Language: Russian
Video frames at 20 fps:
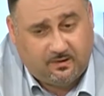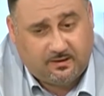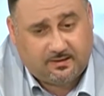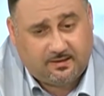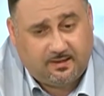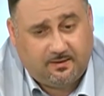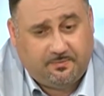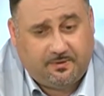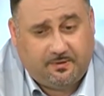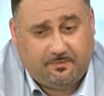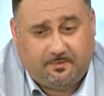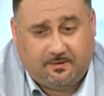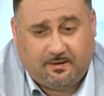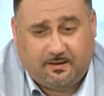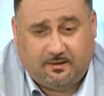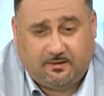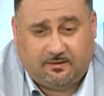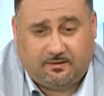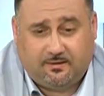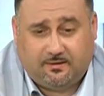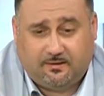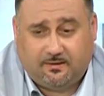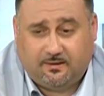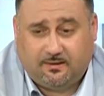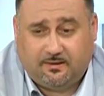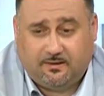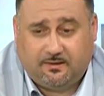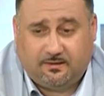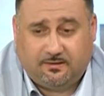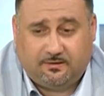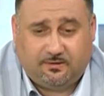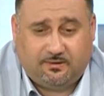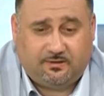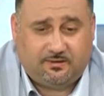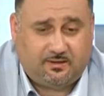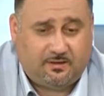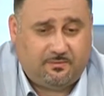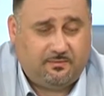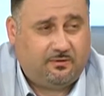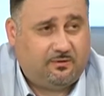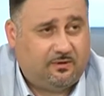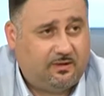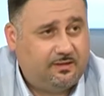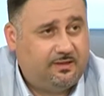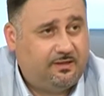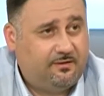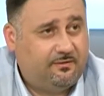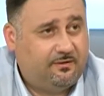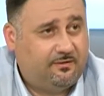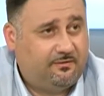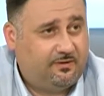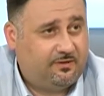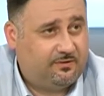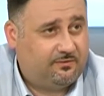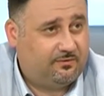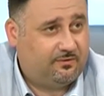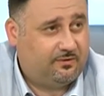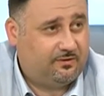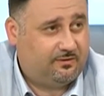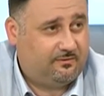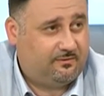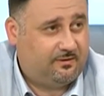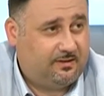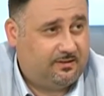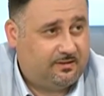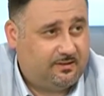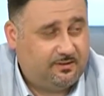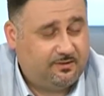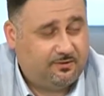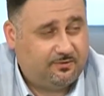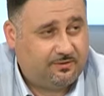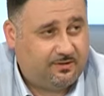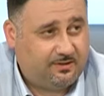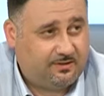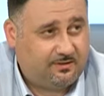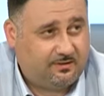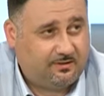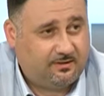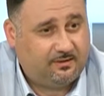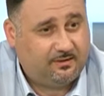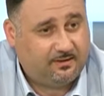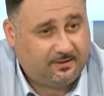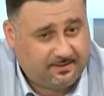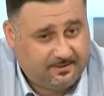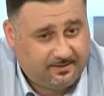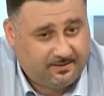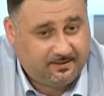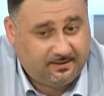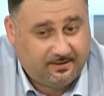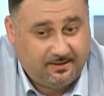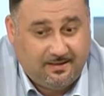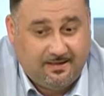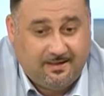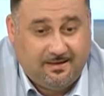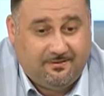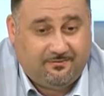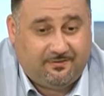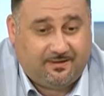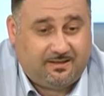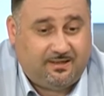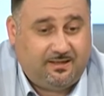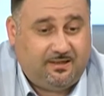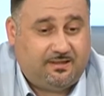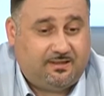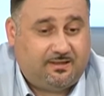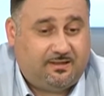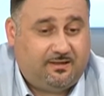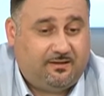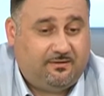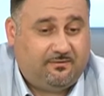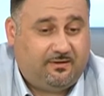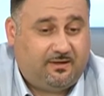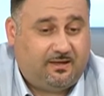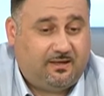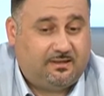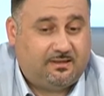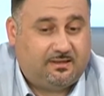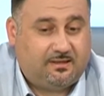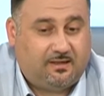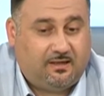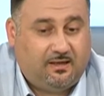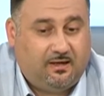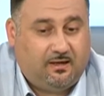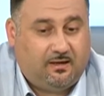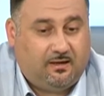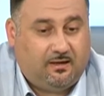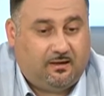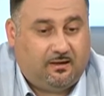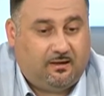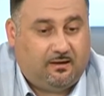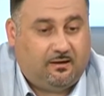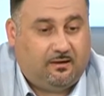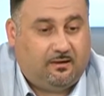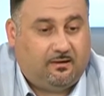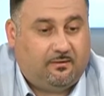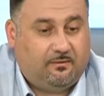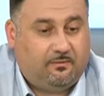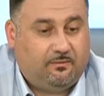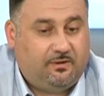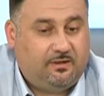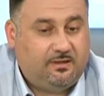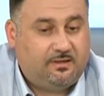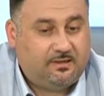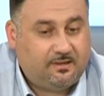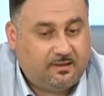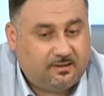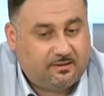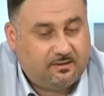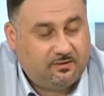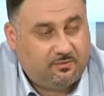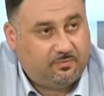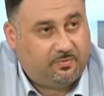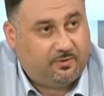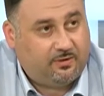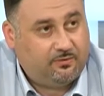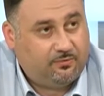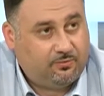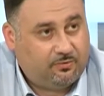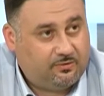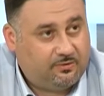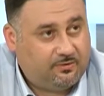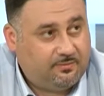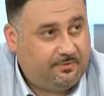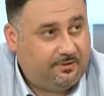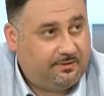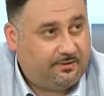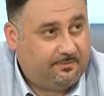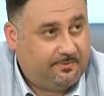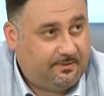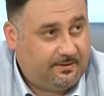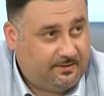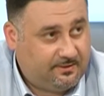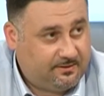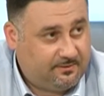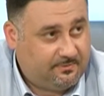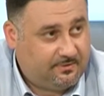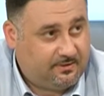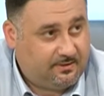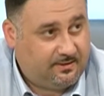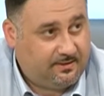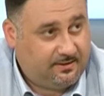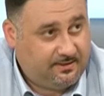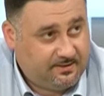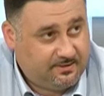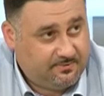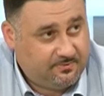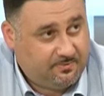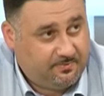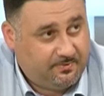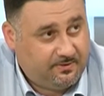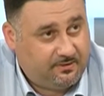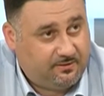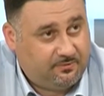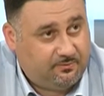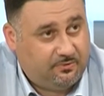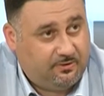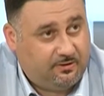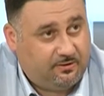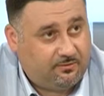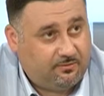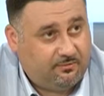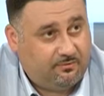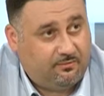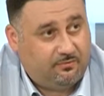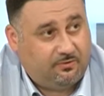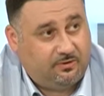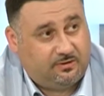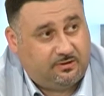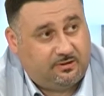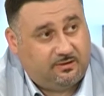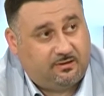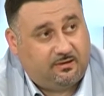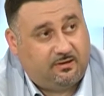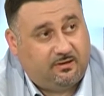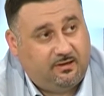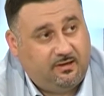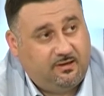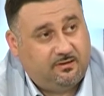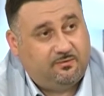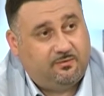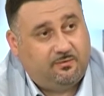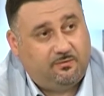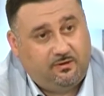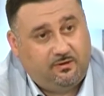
Сам препарат, э, то есть само активное вещество называется дезоксихолат натрия, фактически является э, естественным продуктом метаболизма организма, поэтому легко выводится из организма,